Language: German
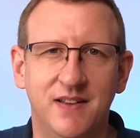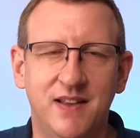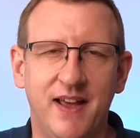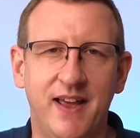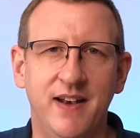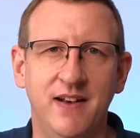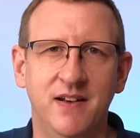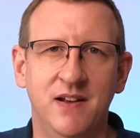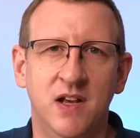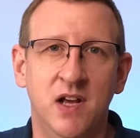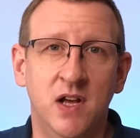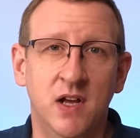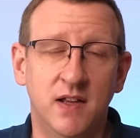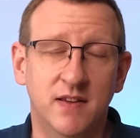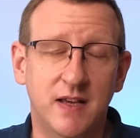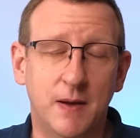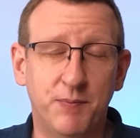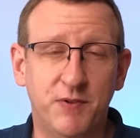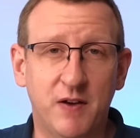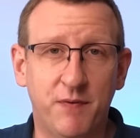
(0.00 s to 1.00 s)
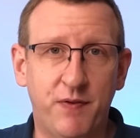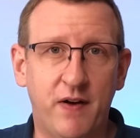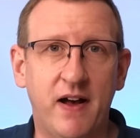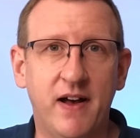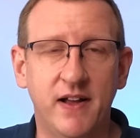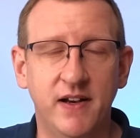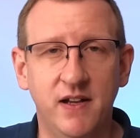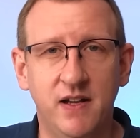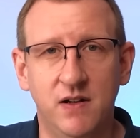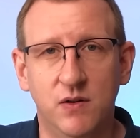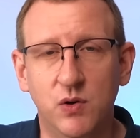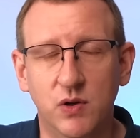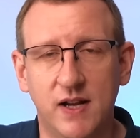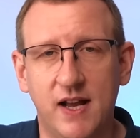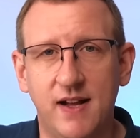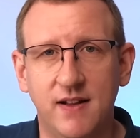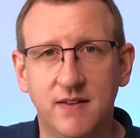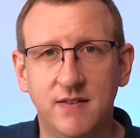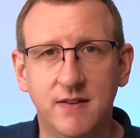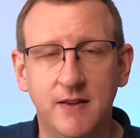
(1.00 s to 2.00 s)
Denn selbst erfahrene
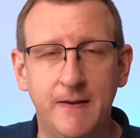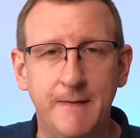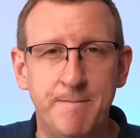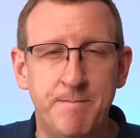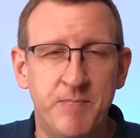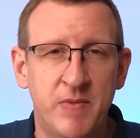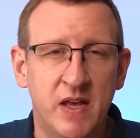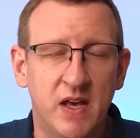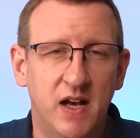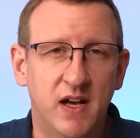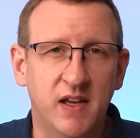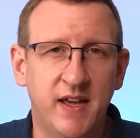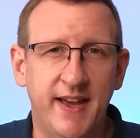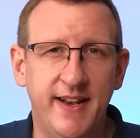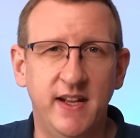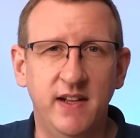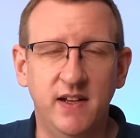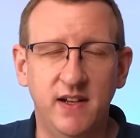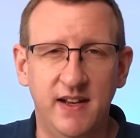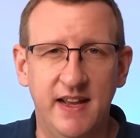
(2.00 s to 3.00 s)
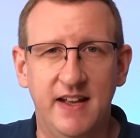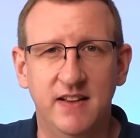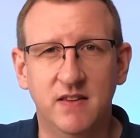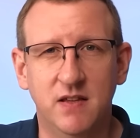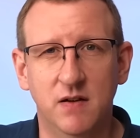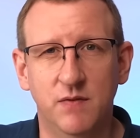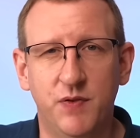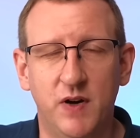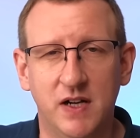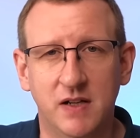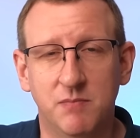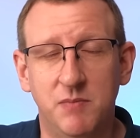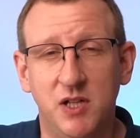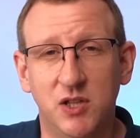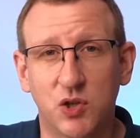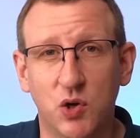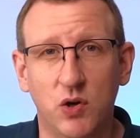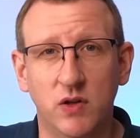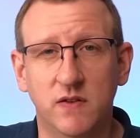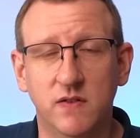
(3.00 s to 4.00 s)
Notärzte erkennen den Herzinfarkt
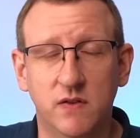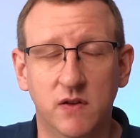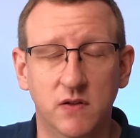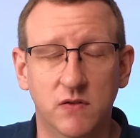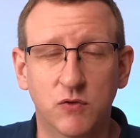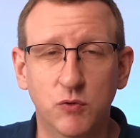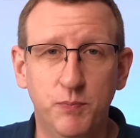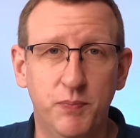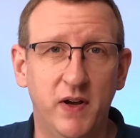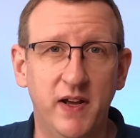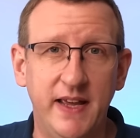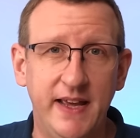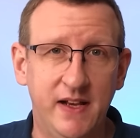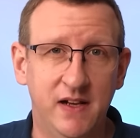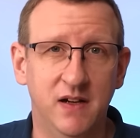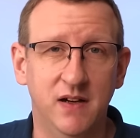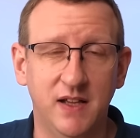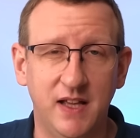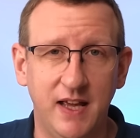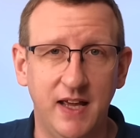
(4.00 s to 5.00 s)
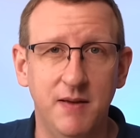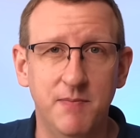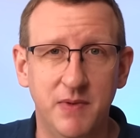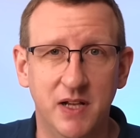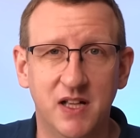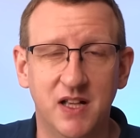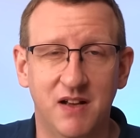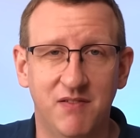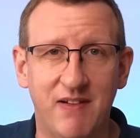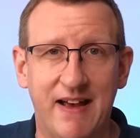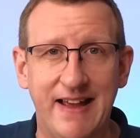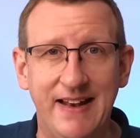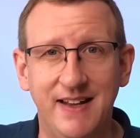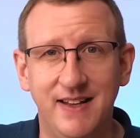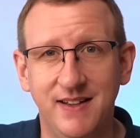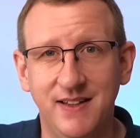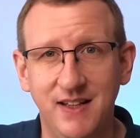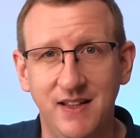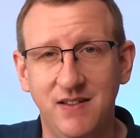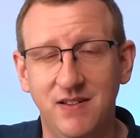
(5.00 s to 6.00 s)
mal trotz super EKG
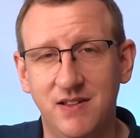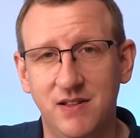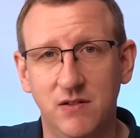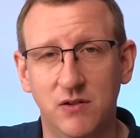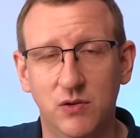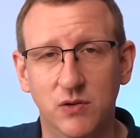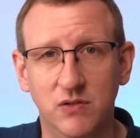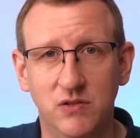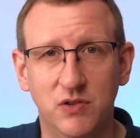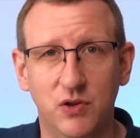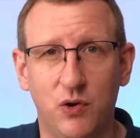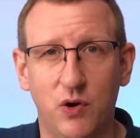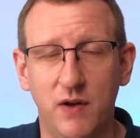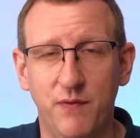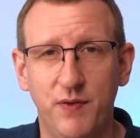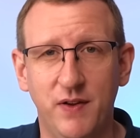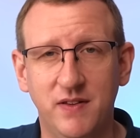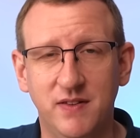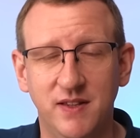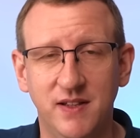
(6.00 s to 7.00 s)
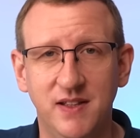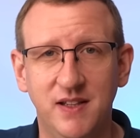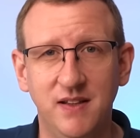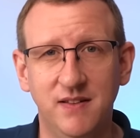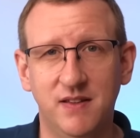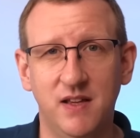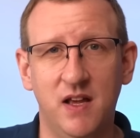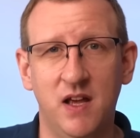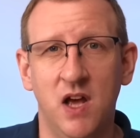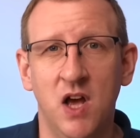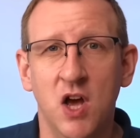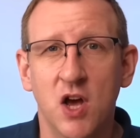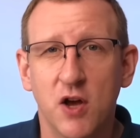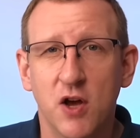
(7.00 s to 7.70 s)
mittlerweile nicht und häufig sind diese